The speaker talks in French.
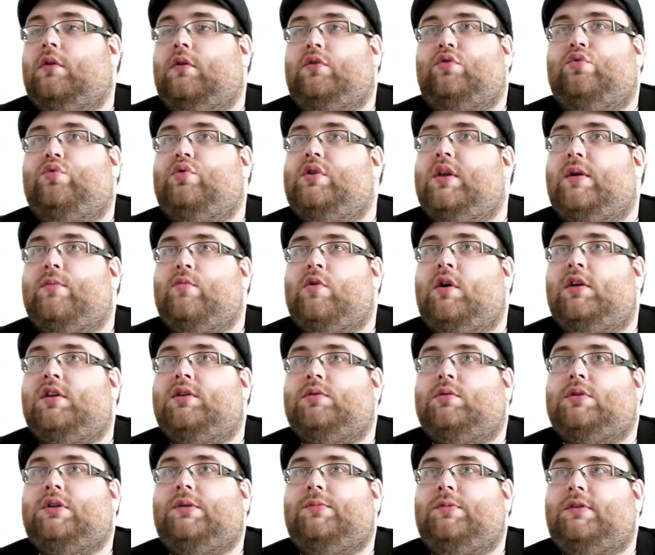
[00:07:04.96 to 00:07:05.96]
tous les mois des
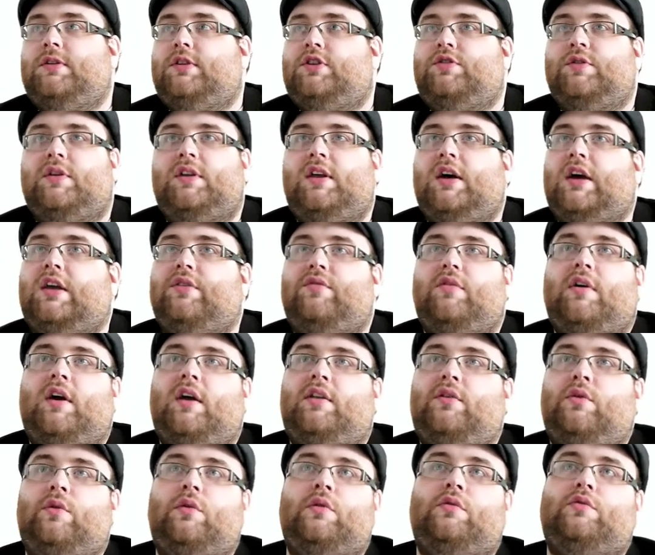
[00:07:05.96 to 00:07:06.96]
gens qui me disent Je viens d'arriver à
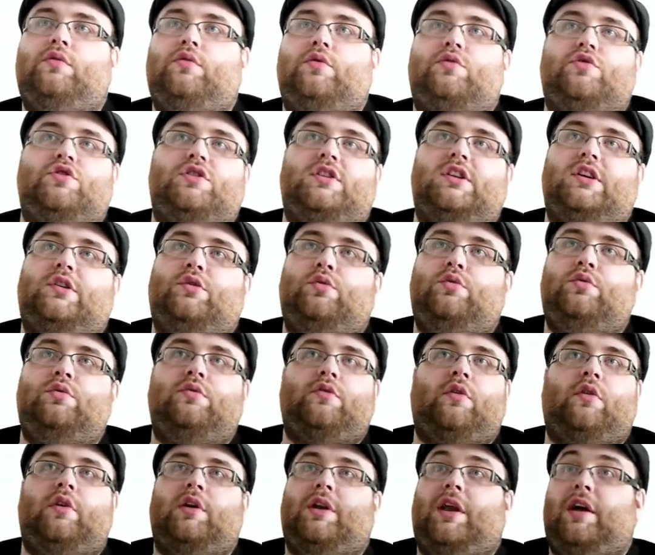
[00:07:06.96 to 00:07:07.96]
Nantes, je
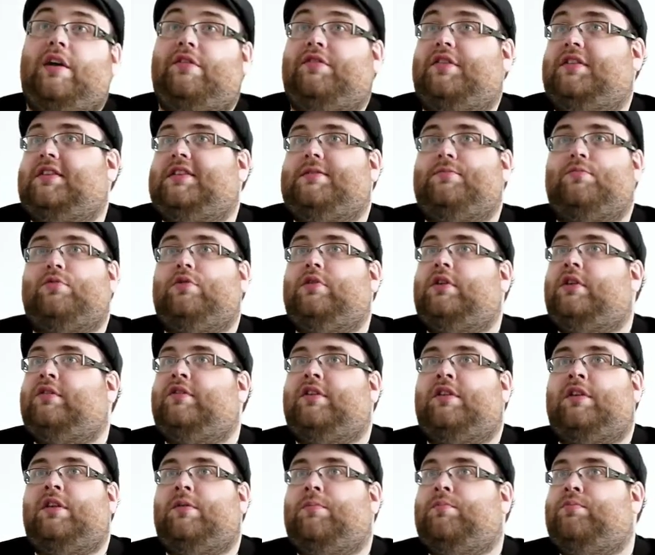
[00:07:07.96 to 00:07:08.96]
découvre. Et là, effectivement, ils,
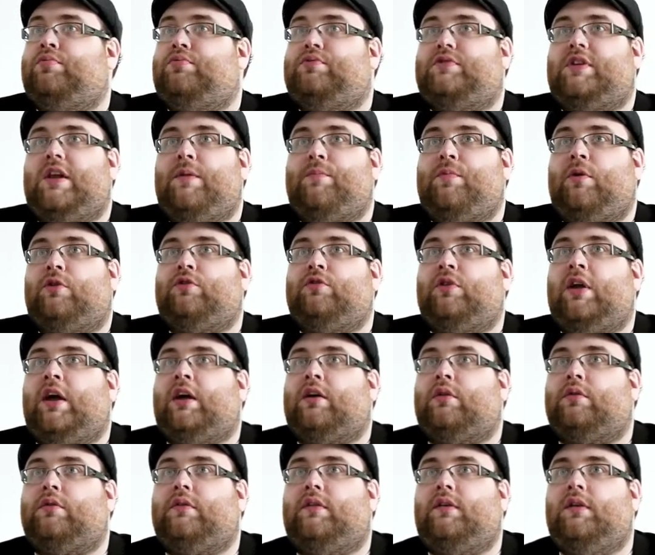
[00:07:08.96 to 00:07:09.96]
ils poussent la porte de la
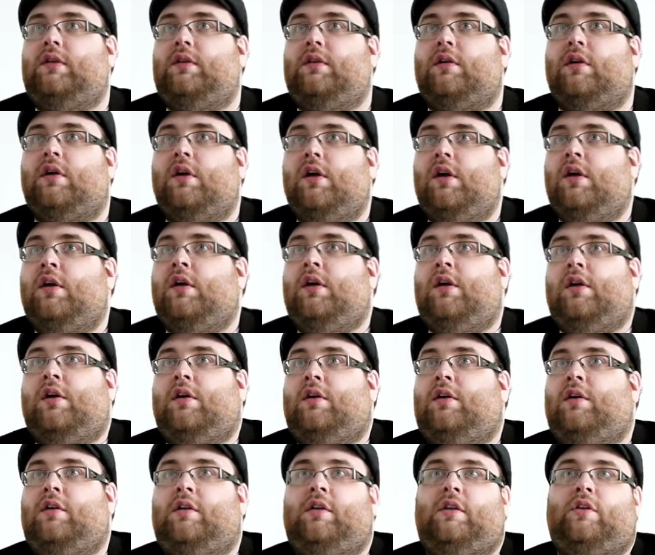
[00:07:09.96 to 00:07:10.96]
cantine.
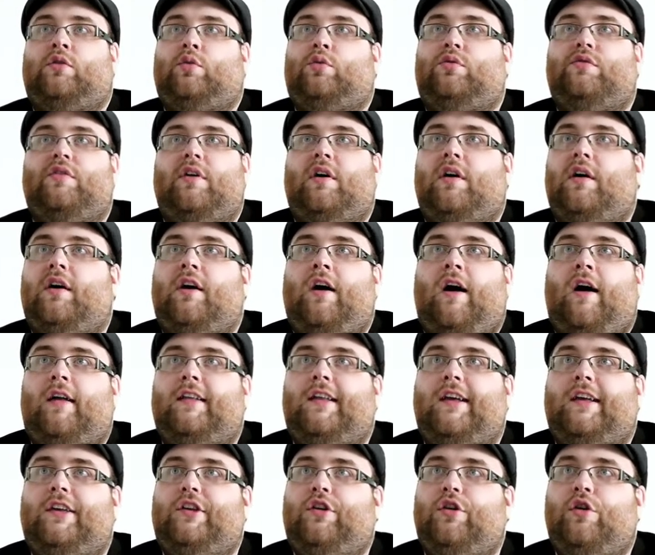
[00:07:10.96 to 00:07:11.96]
Euh, ils trouvent un,
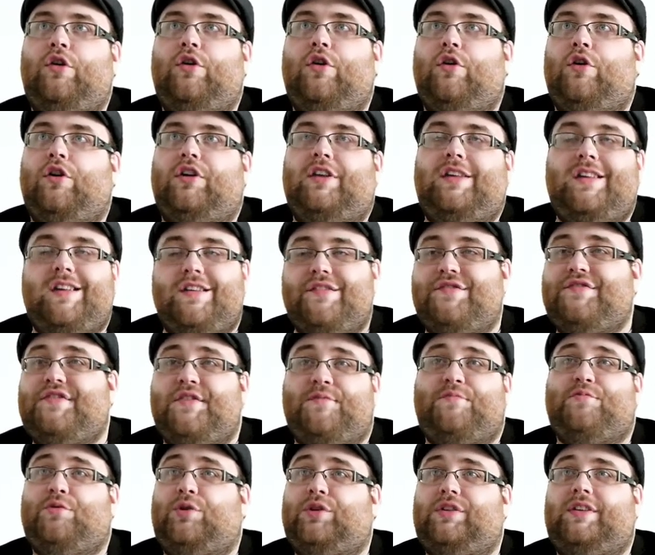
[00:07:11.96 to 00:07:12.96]
accueil euh, qui est fait
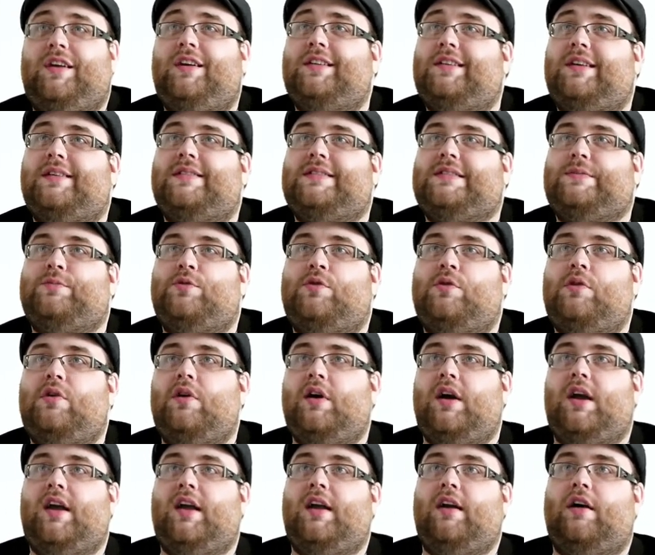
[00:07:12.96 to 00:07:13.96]
pour ça
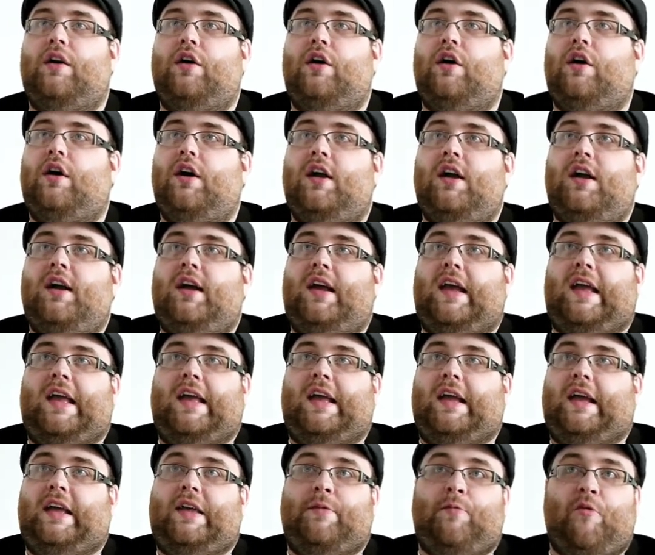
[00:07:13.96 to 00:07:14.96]
quasiment euh,
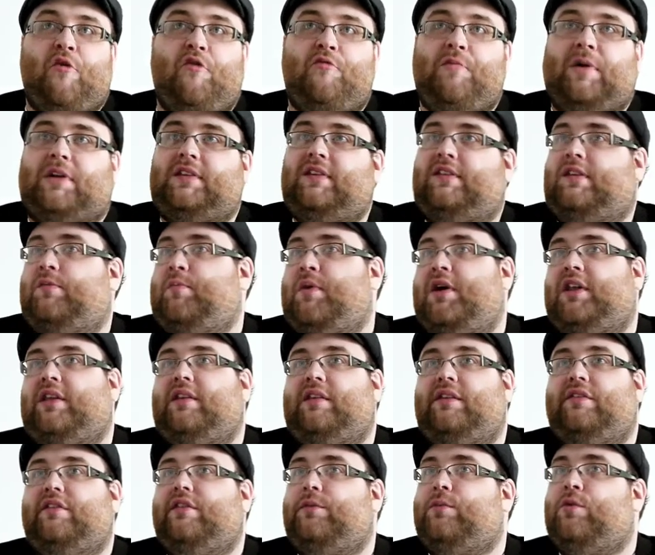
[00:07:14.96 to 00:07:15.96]
et, ils peuvent participer à
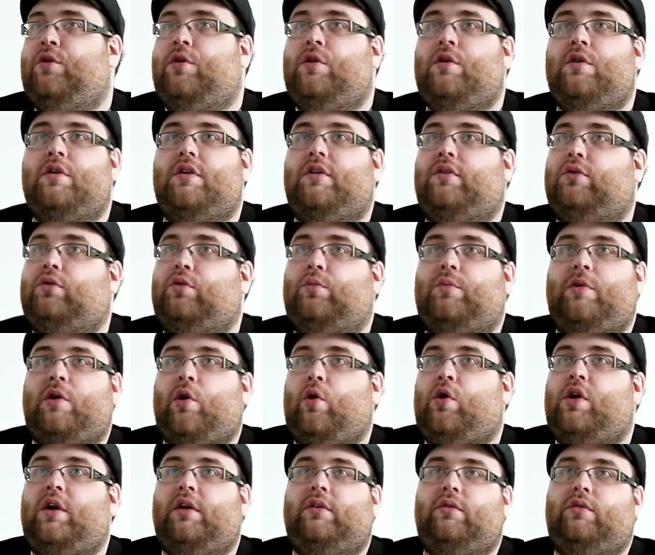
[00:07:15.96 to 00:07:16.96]
des événements, ils sont mis en
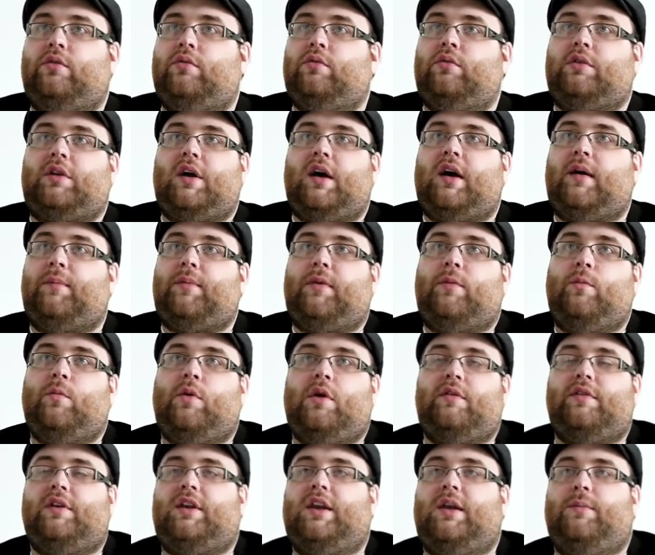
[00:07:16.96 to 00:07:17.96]
relation très rapidement
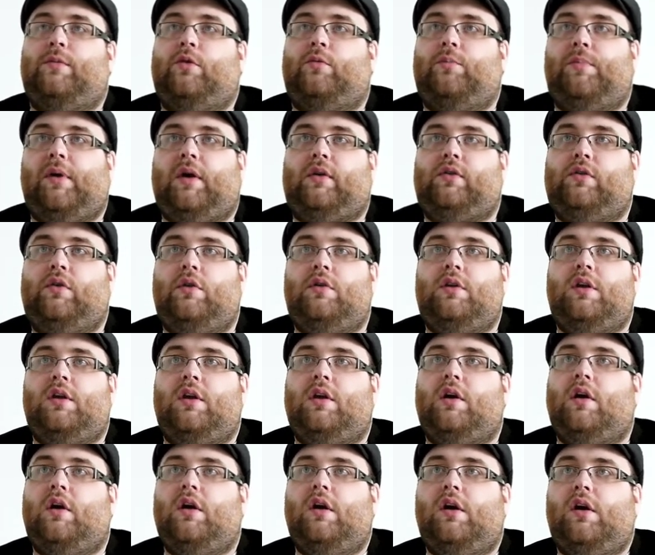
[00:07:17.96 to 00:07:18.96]
avec les bonnes personnes
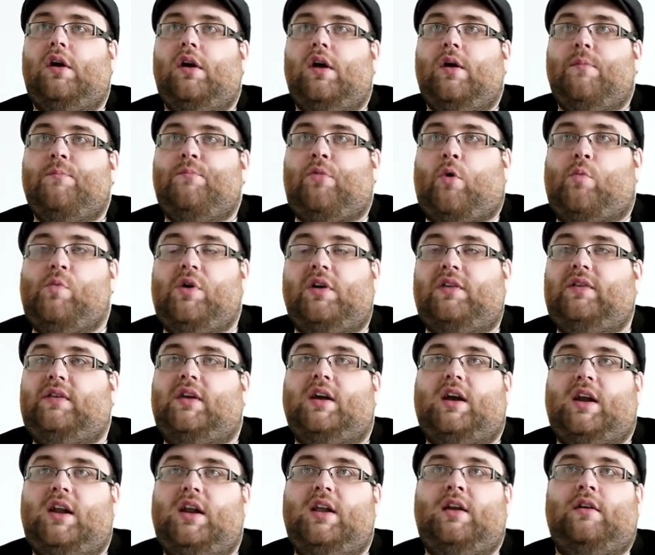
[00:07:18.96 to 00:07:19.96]
et pour moi
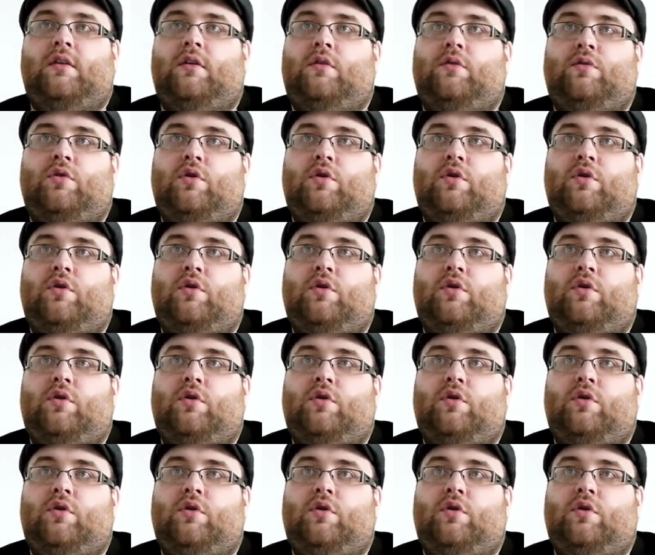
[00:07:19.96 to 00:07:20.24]
c'est clé,